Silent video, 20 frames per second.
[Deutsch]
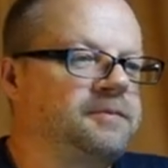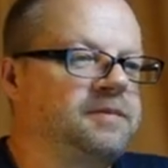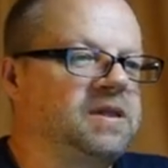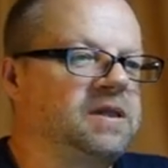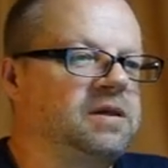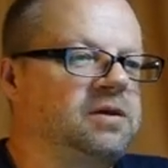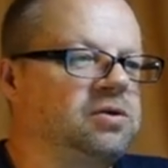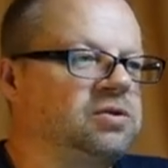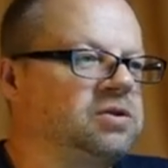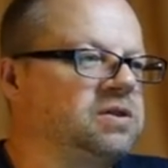
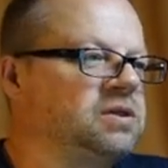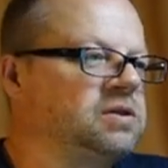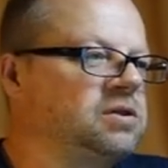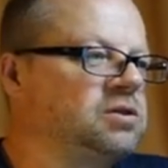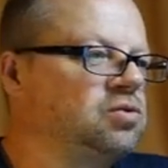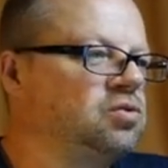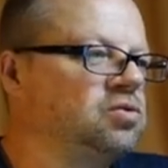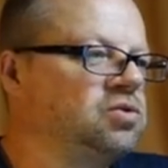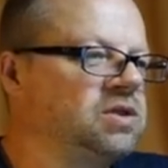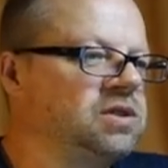Ich kann es jetzt
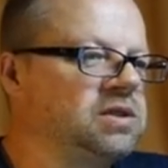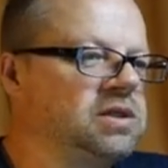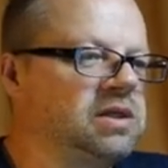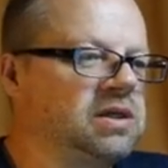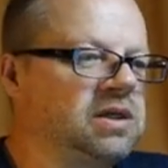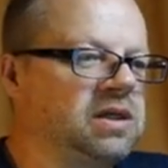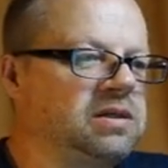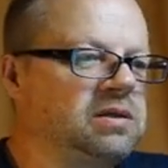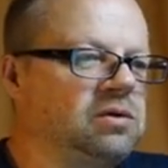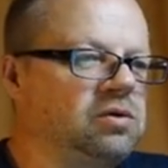
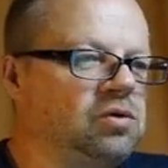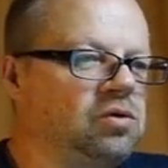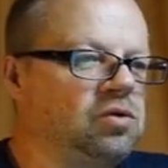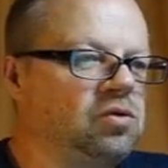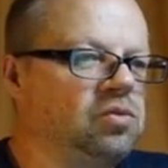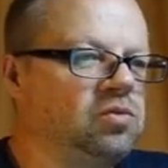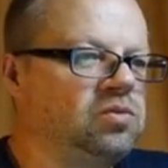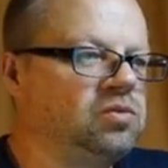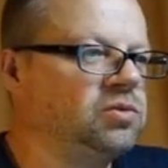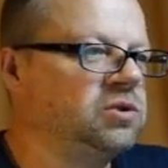zusätzlich auch noch
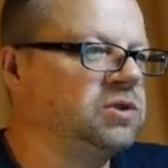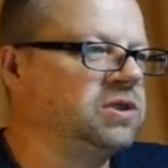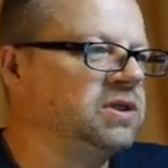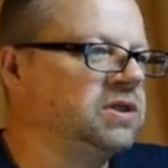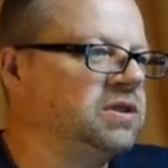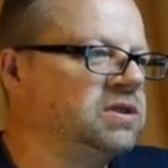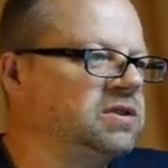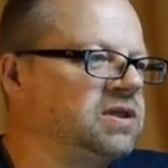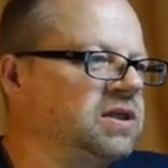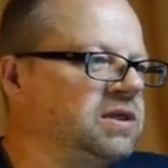um
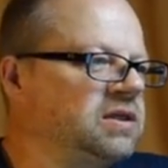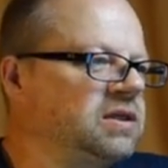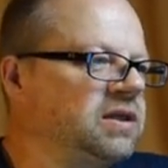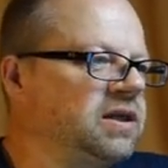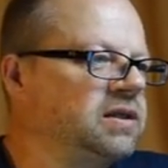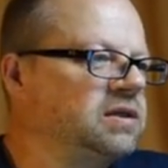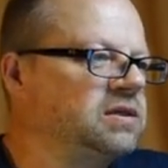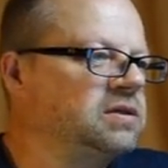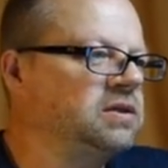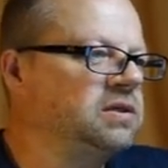die
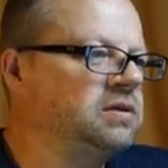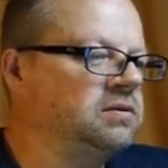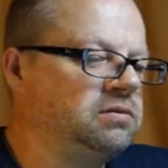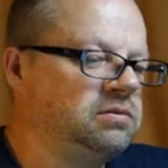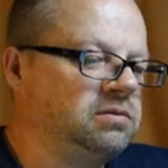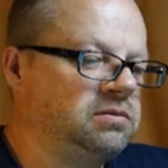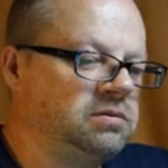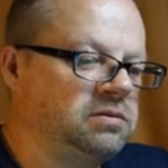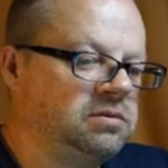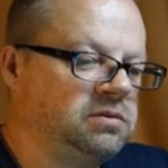z-Achse
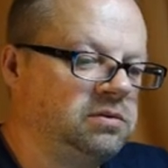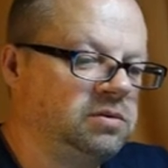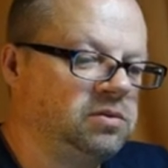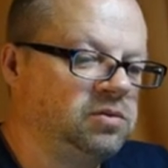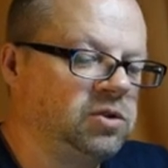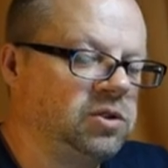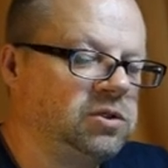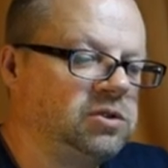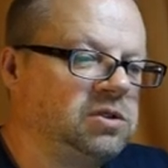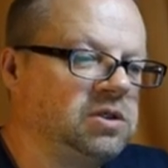um
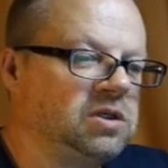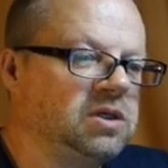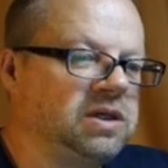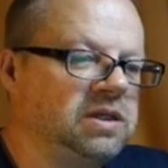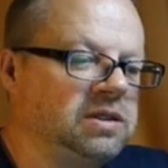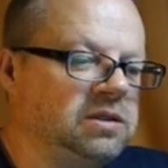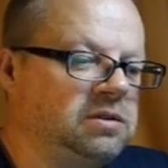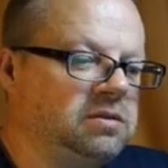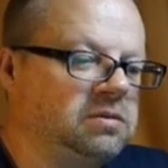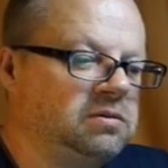90
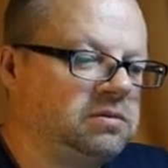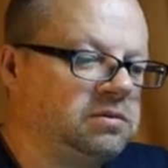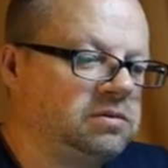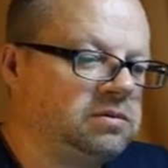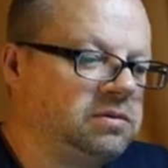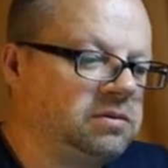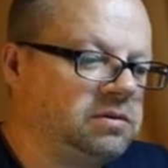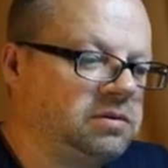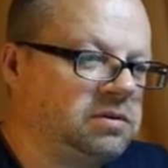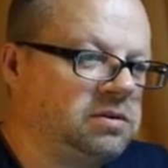Grad
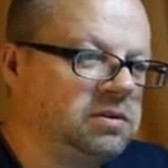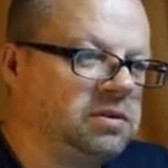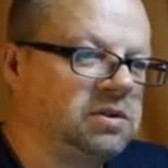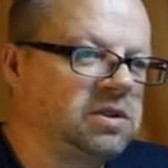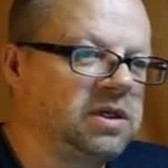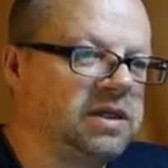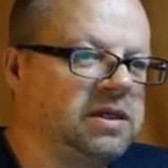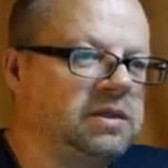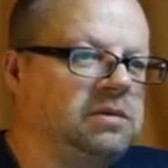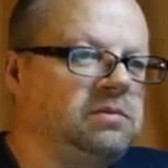
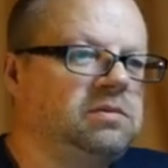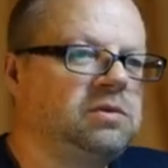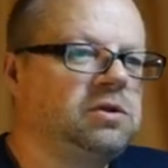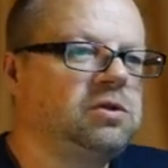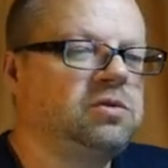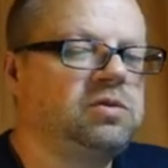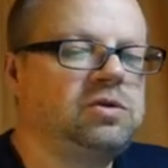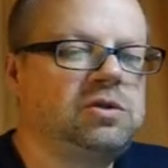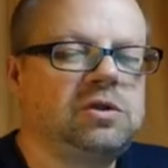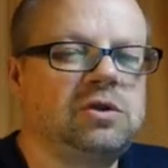drehen. und
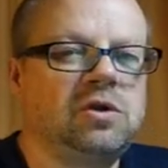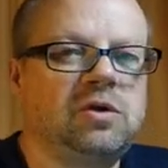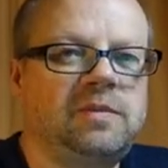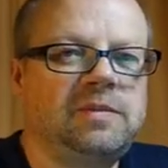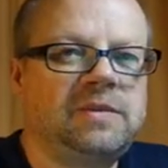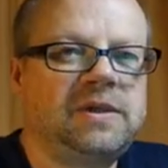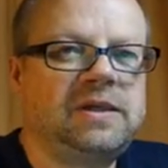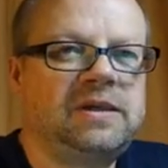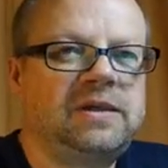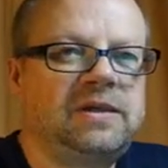habe sie da
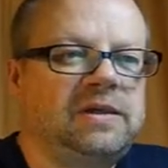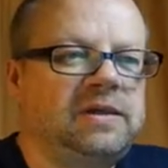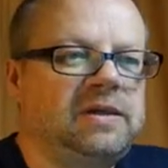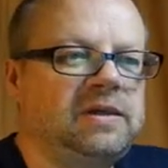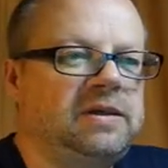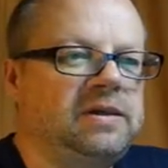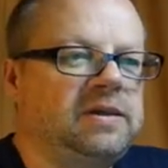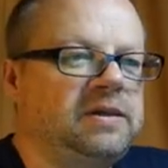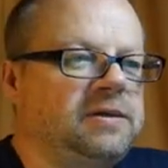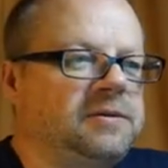
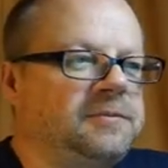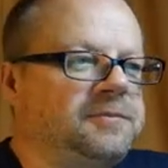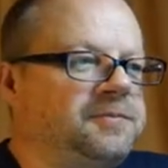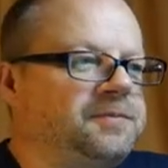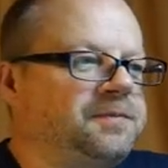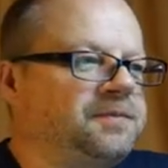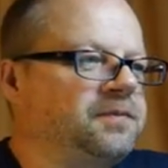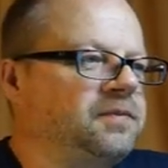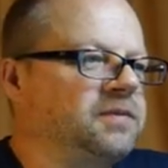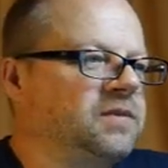
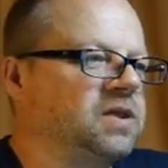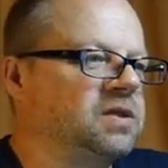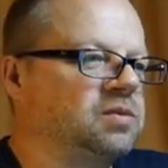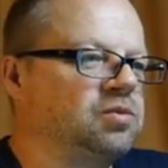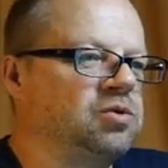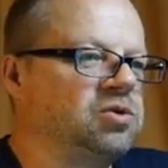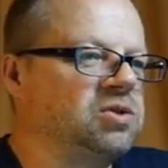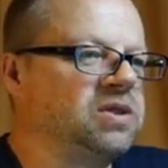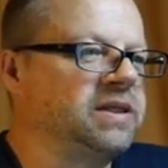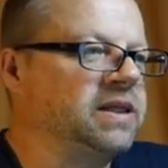das
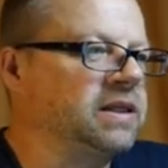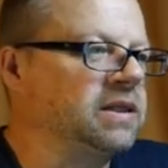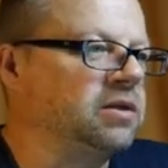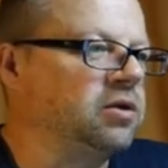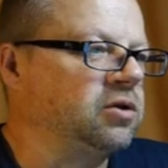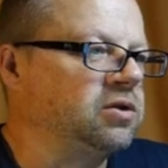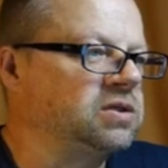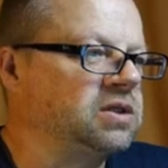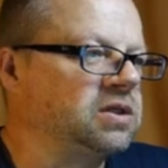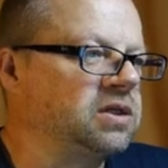müssen ja nicht
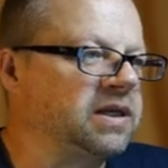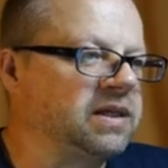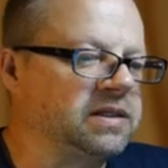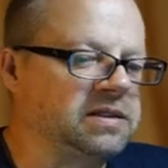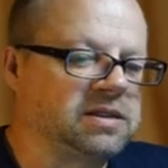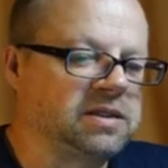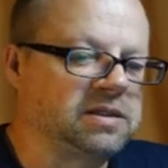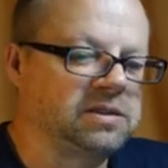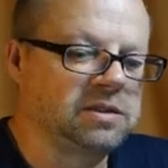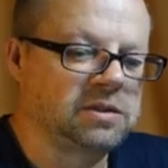90
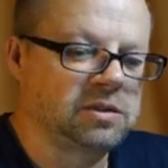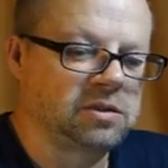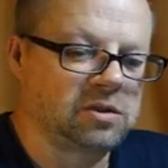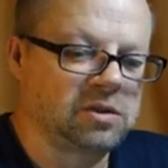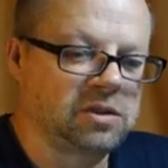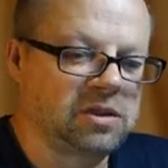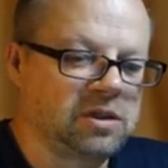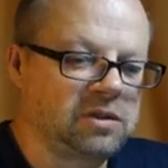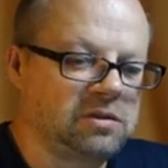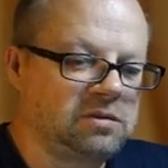Grad sein, das
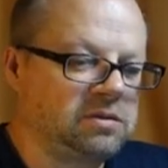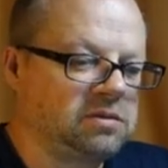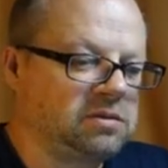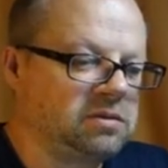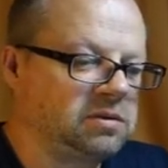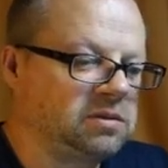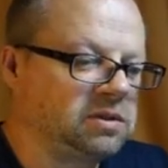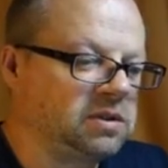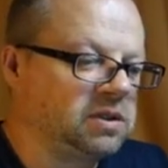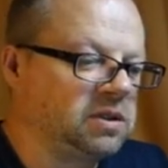können auch
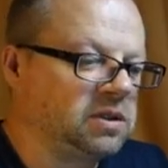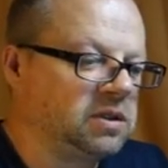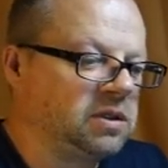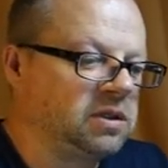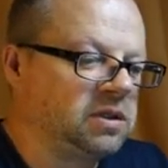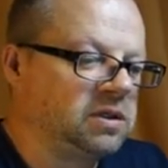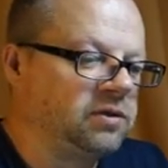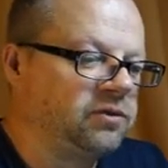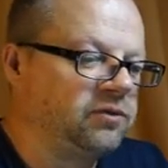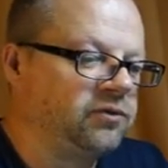
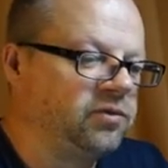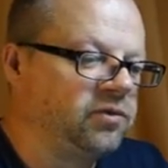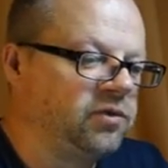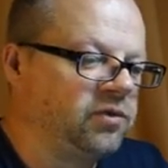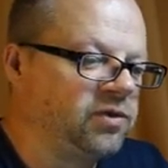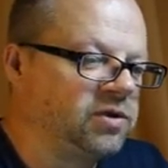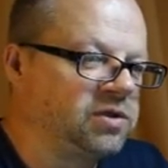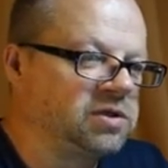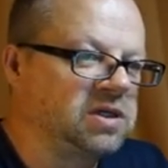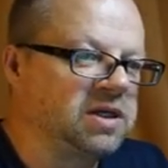
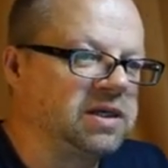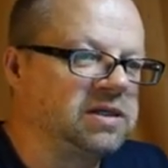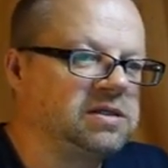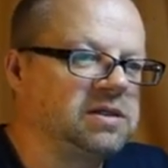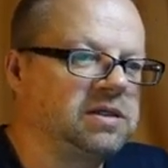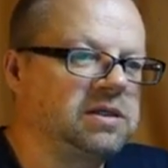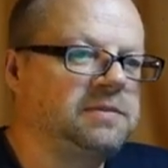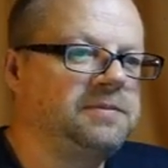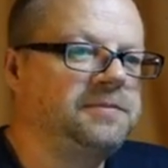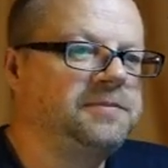45 Grad
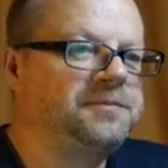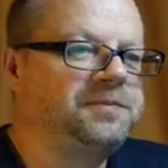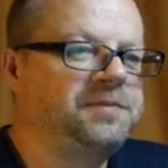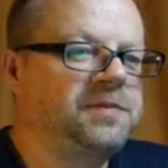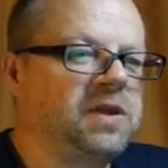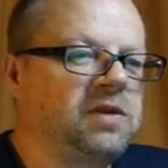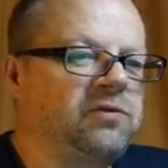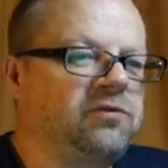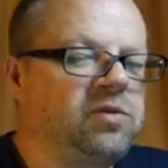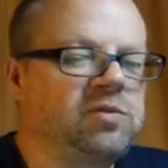sein,
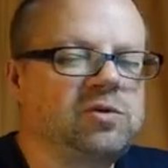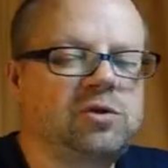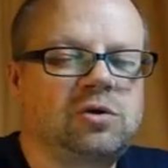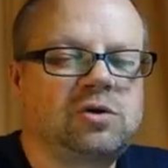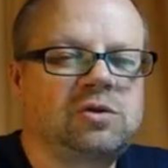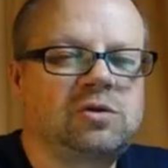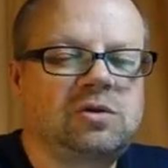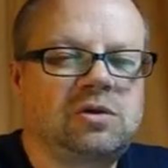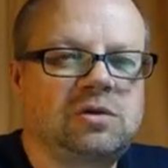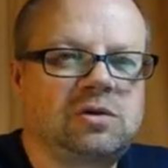wie man es
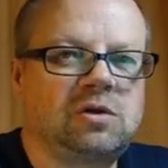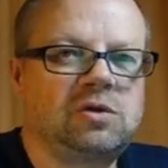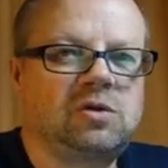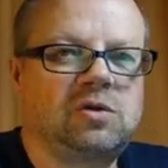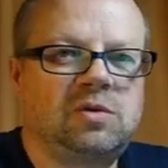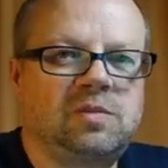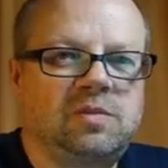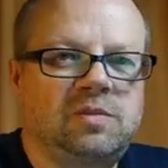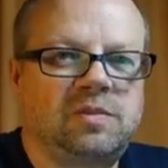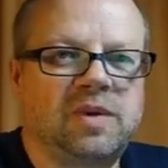gerade
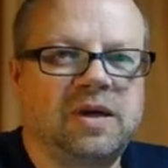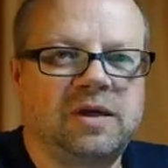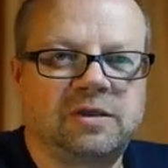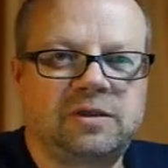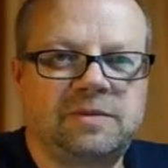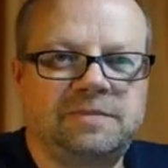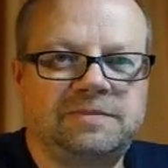braucht.